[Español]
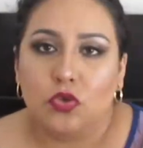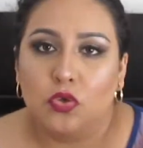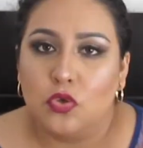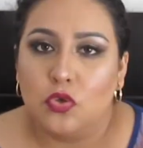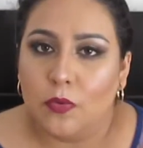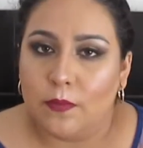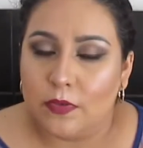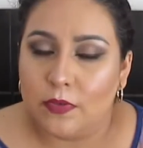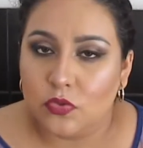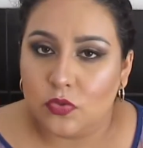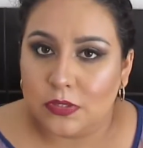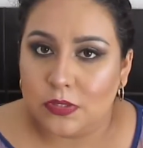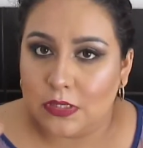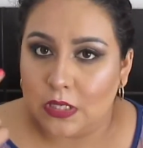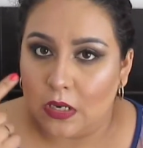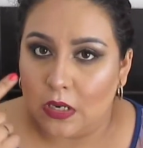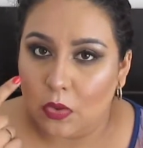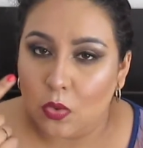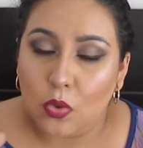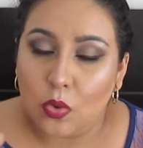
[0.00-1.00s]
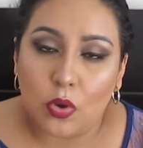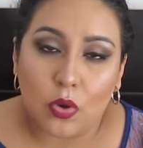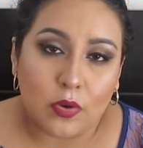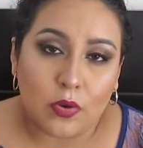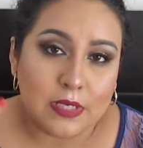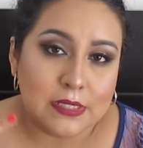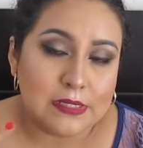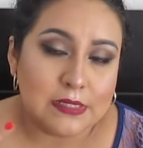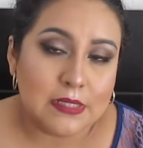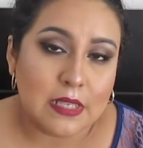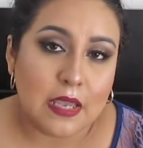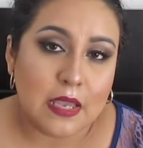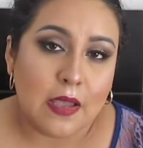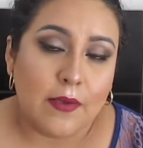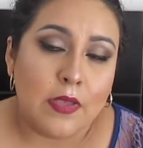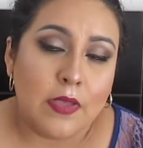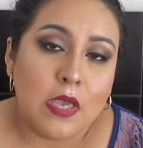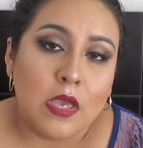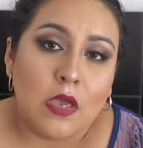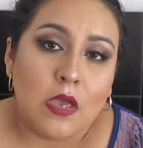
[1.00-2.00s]
yo me he hecho este look con esta,
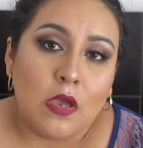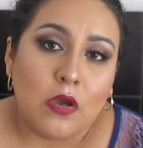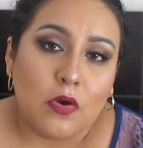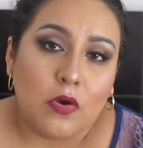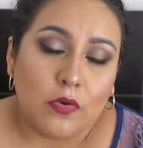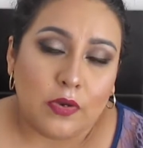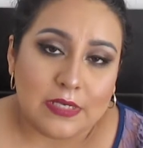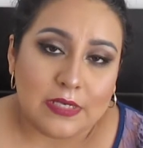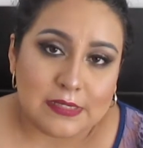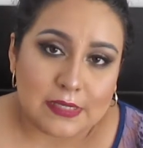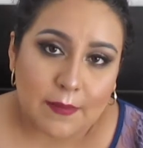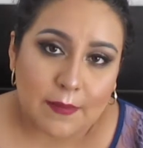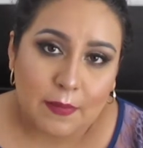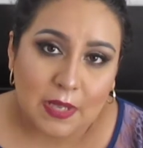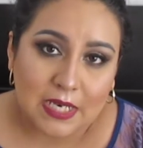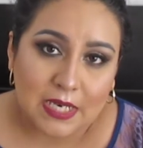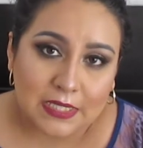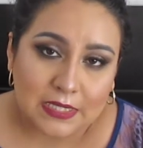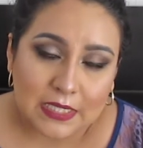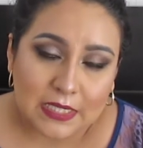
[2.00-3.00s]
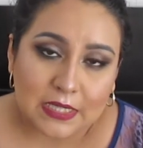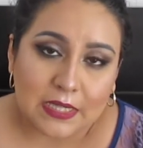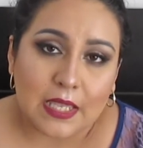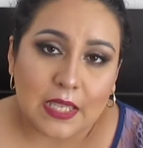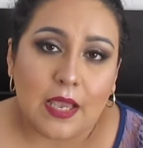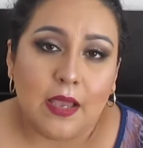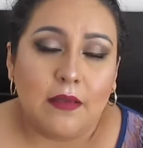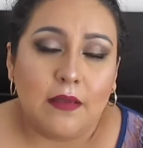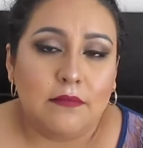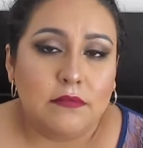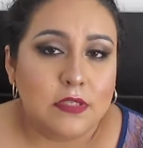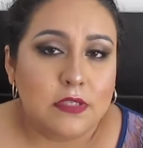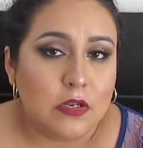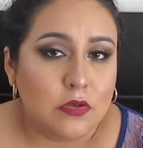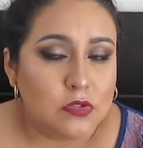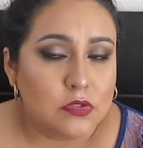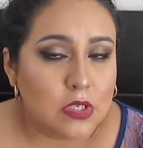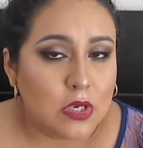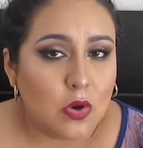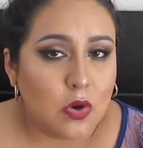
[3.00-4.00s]
con esta paletita. Se
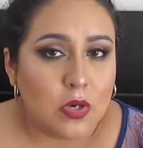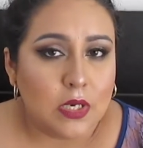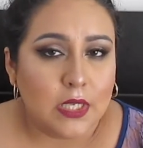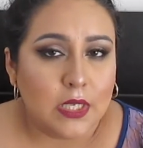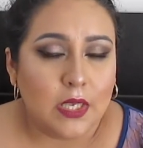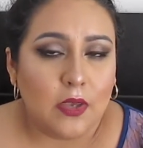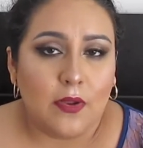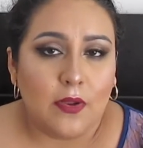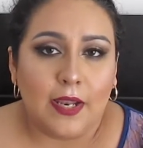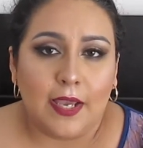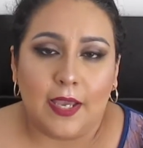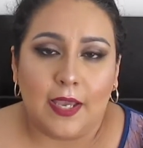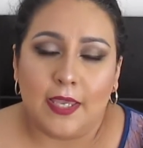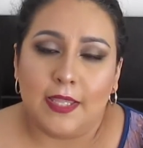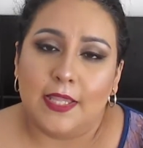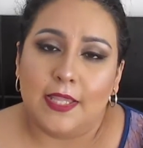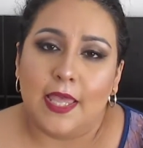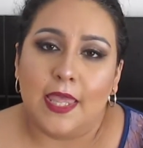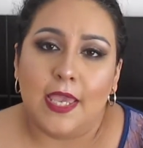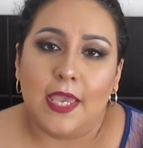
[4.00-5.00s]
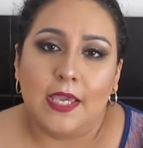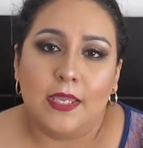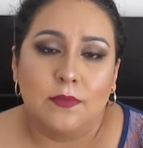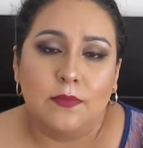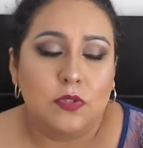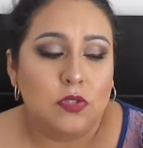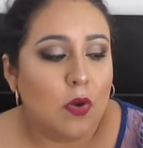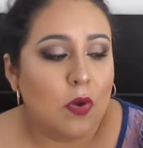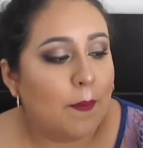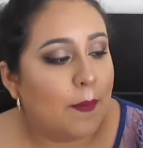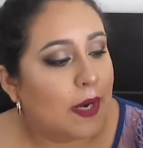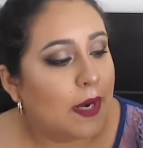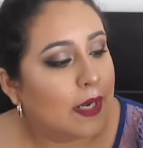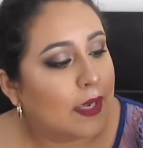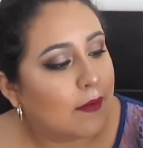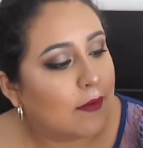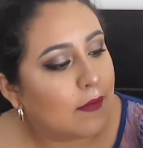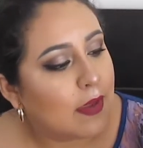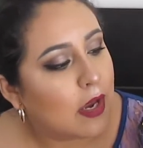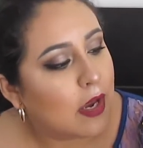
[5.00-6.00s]
los dejo linkeado en la cajita de descripción para que
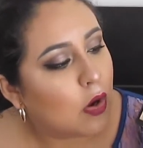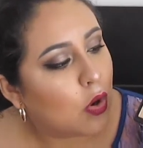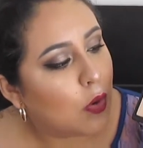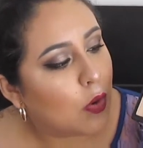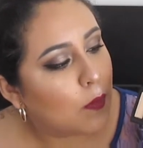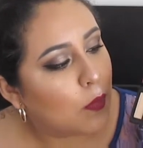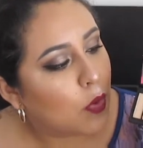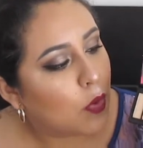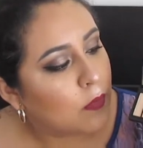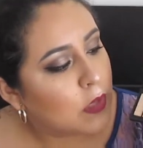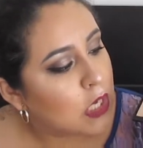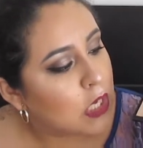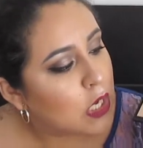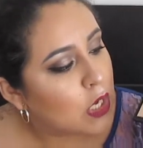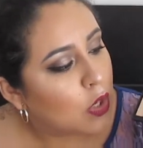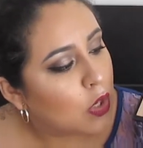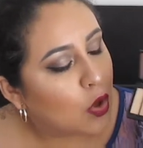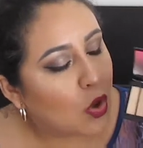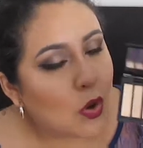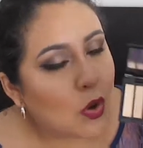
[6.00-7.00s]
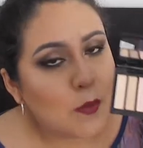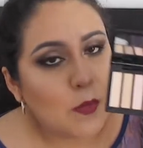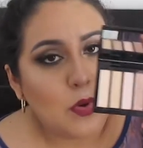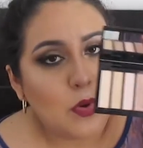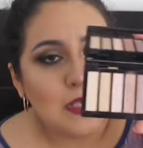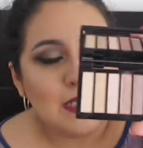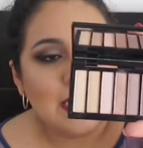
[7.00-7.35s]
vean cómo, cómo es